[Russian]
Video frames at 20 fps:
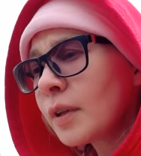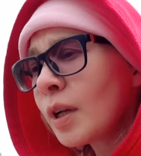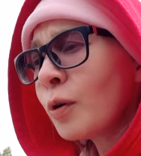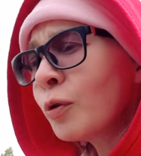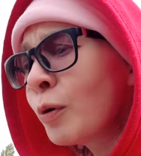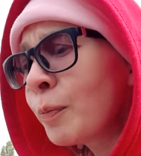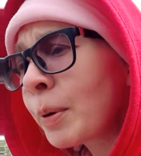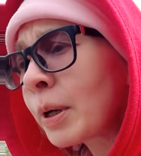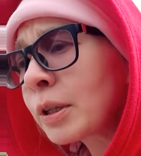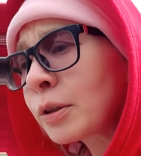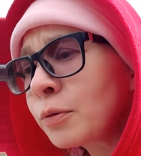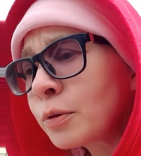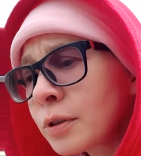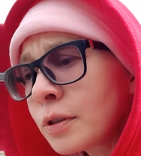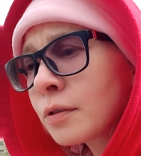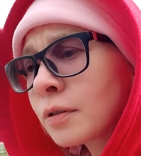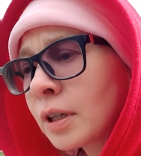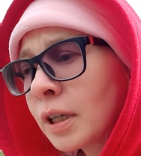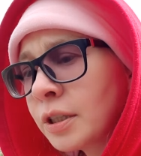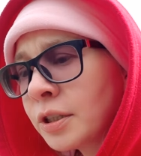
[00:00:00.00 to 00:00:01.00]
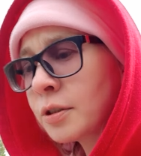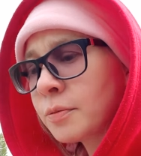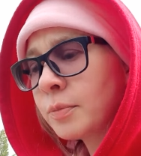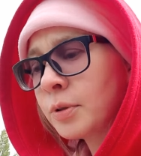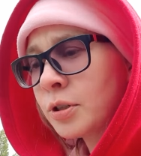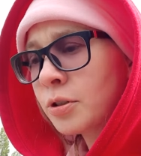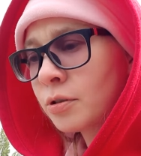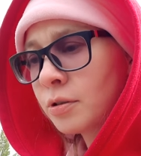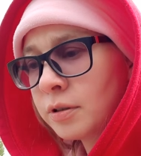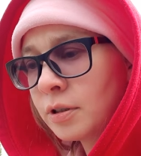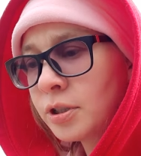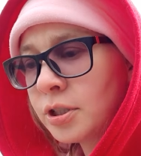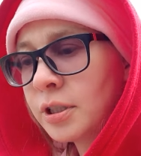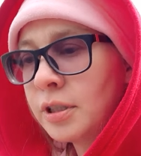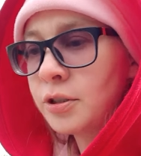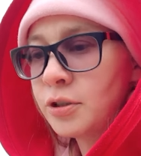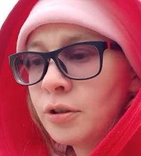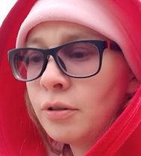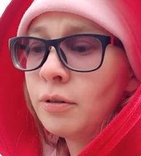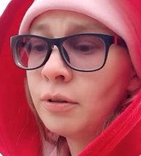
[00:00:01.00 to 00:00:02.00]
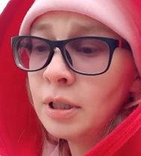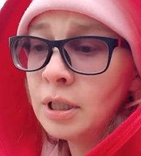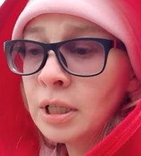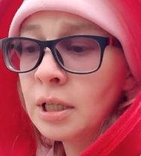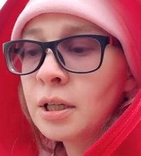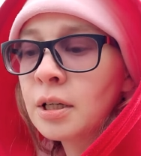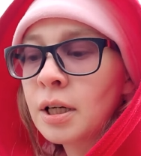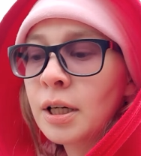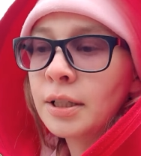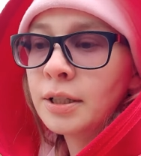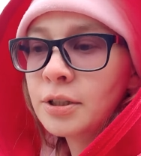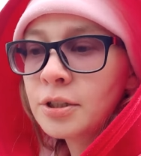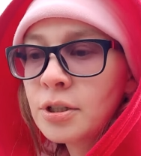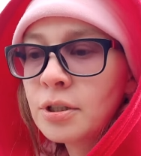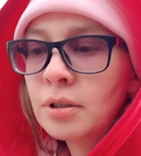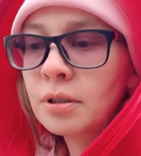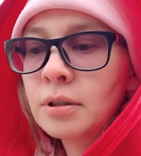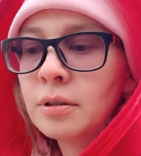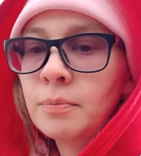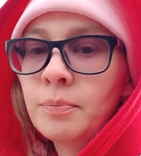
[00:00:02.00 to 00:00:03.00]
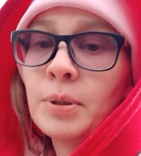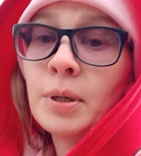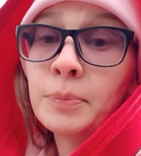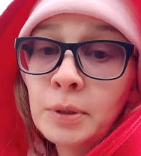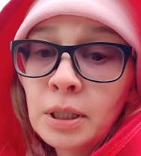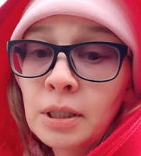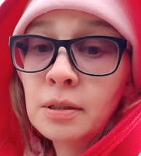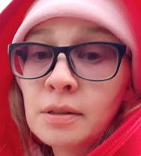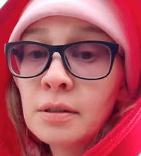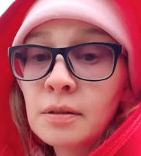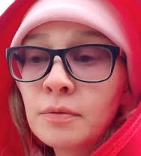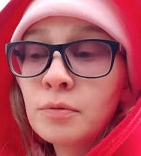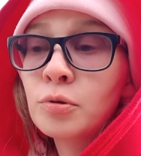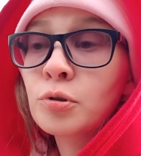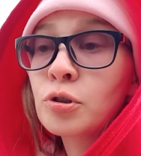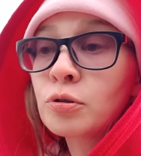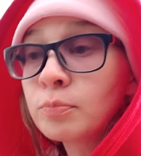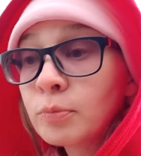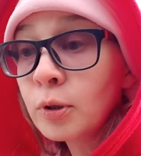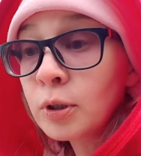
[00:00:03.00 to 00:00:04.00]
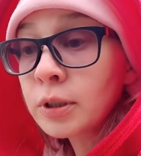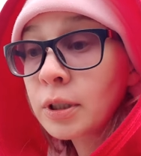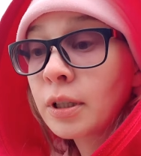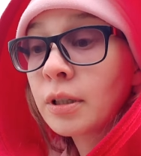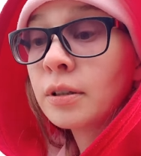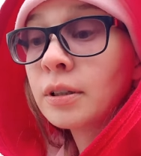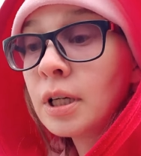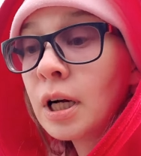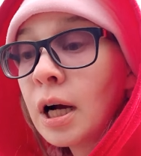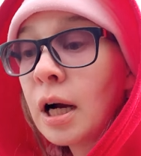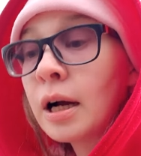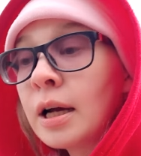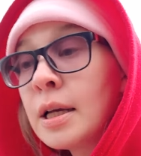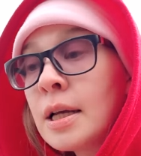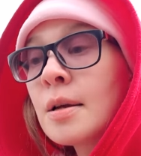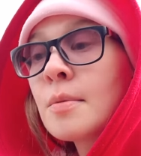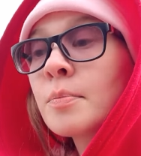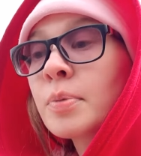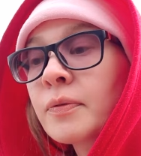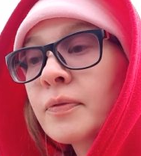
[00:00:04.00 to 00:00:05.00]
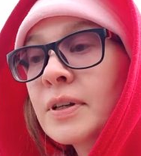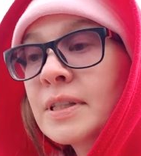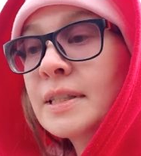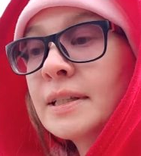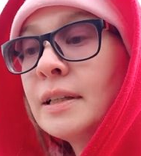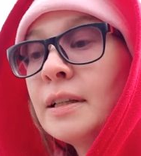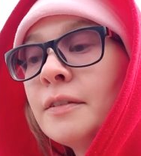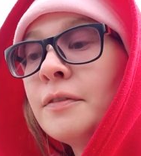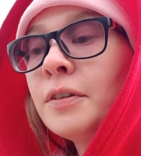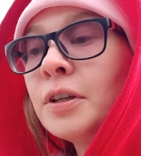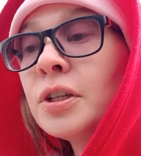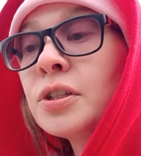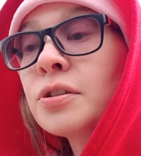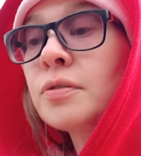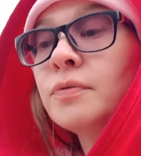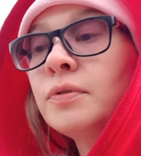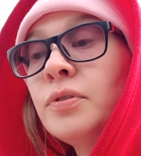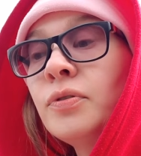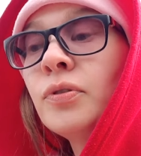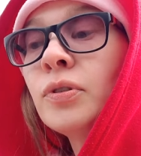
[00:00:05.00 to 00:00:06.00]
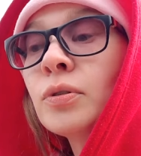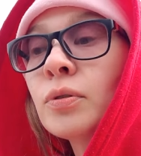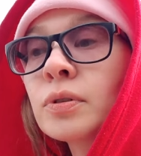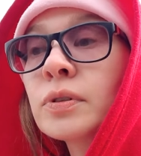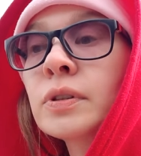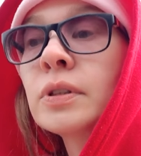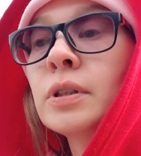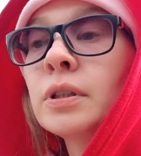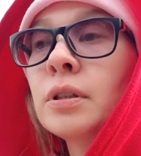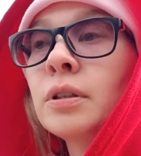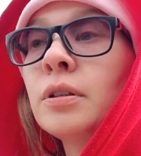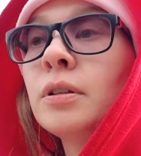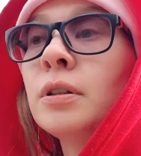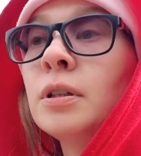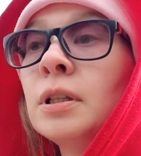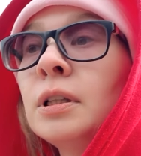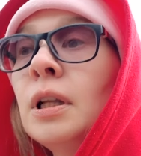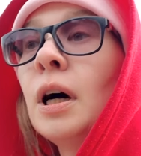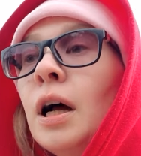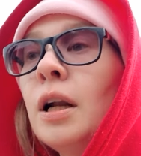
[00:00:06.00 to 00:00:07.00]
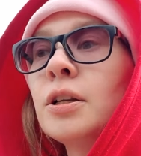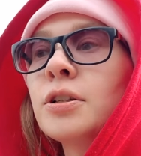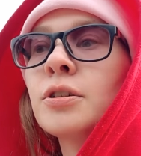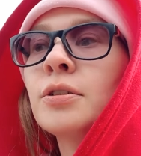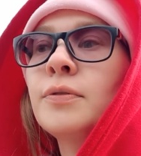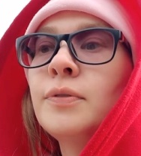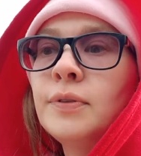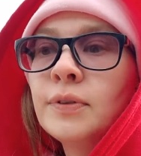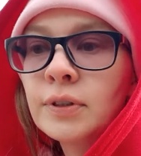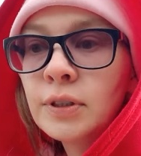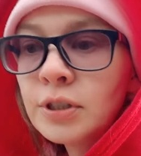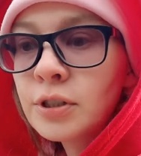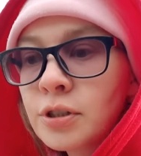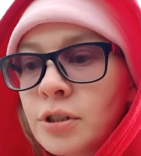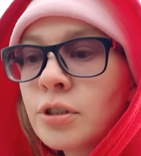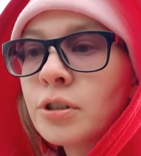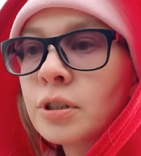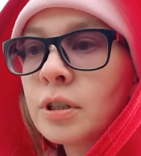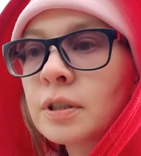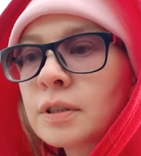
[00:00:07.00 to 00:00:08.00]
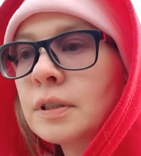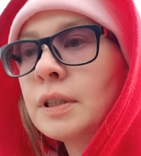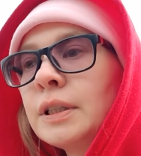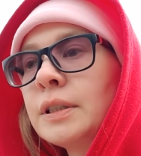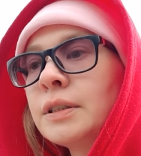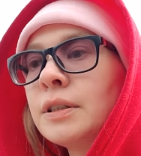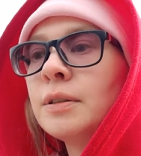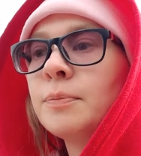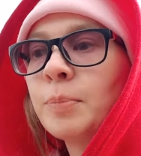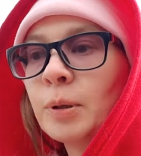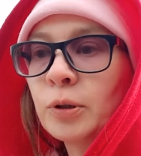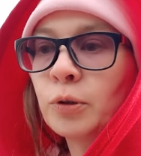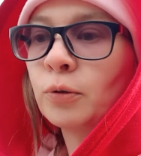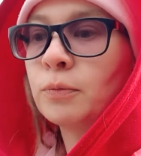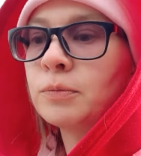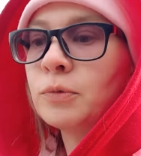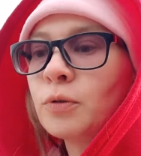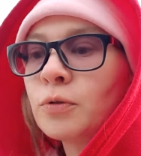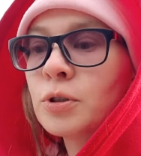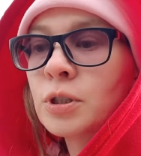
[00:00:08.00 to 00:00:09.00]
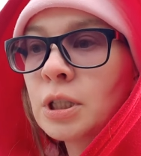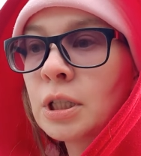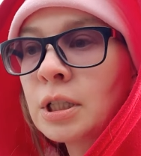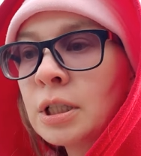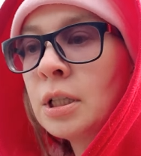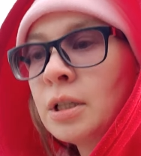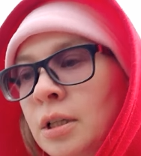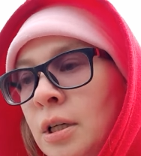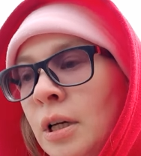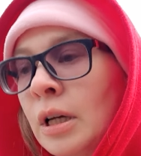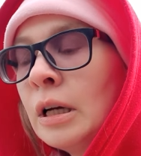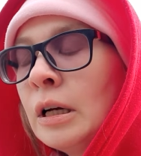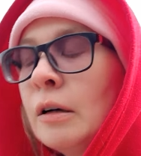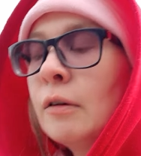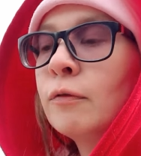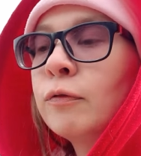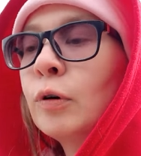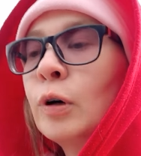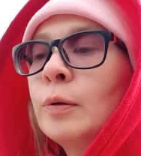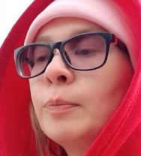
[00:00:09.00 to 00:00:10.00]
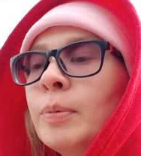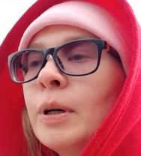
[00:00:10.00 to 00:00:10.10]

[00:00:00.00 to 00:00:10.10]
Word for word: Ой, про Турцию раньше мы еще слышали, что, конечно, прям так и назову, шмотки, да, привозили вещи в 90-е и дальше, в 2000-е, кстати, и потом тоже. Вот,